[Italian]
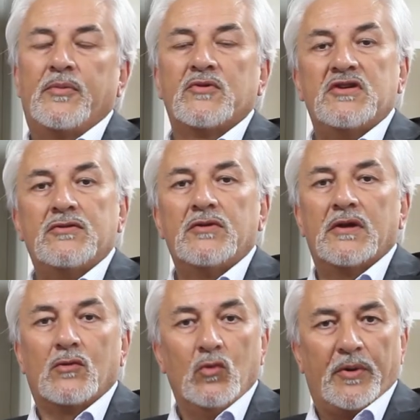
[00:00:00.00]
progetto
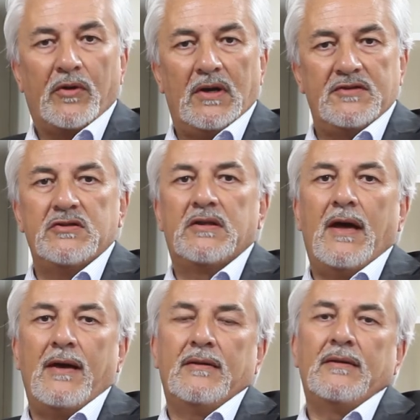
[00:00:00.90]
di recupero la
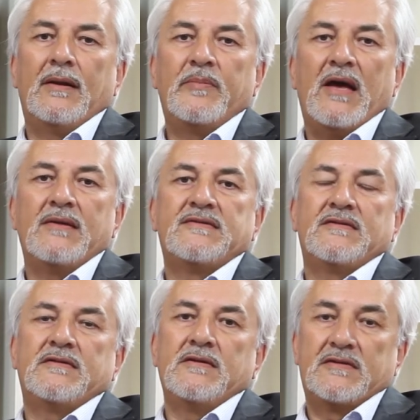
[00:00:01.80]
città della
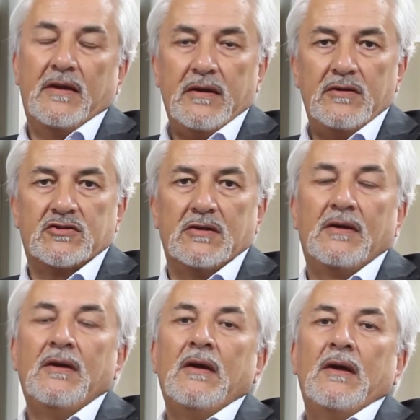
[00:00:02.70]
piazza si
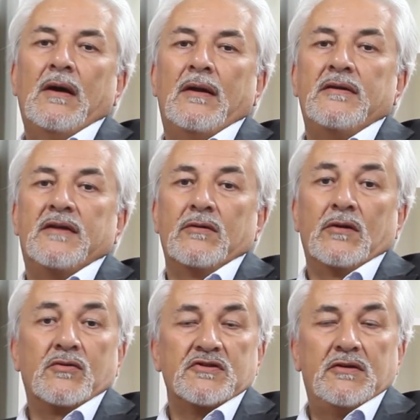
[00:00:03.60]
inserisce all'interno
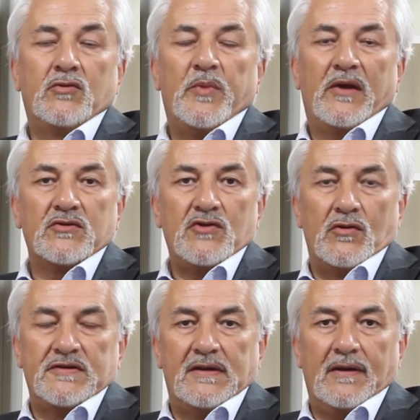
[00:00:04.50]
del cosiddetto piano
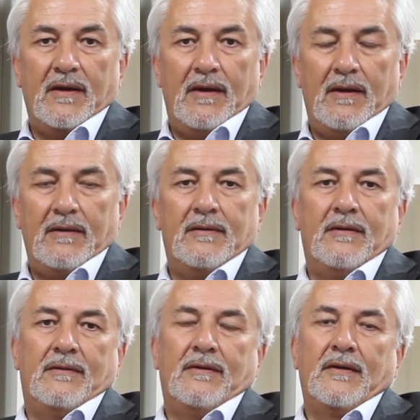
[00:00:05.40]
sosta, che è
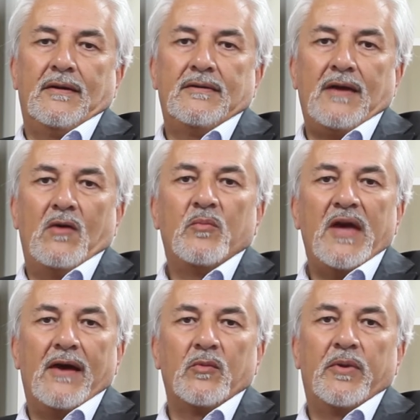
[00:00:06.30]
eh, in realtà un
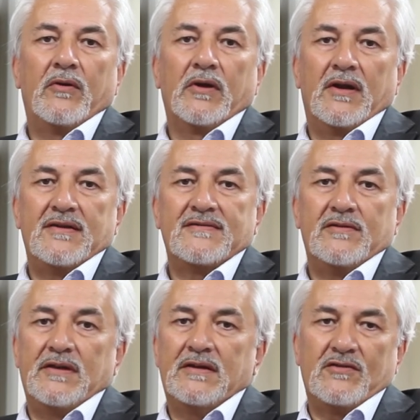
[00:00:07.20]
piano per
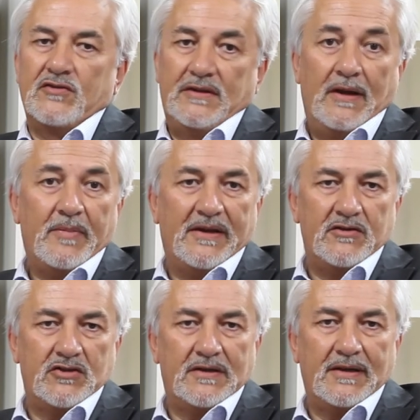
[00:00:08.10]
l'organizzazione della sosta nella
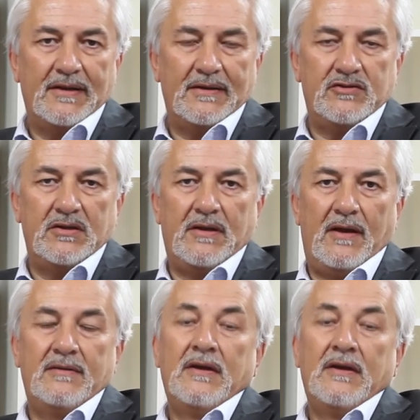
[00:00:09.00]
parte centrale della città.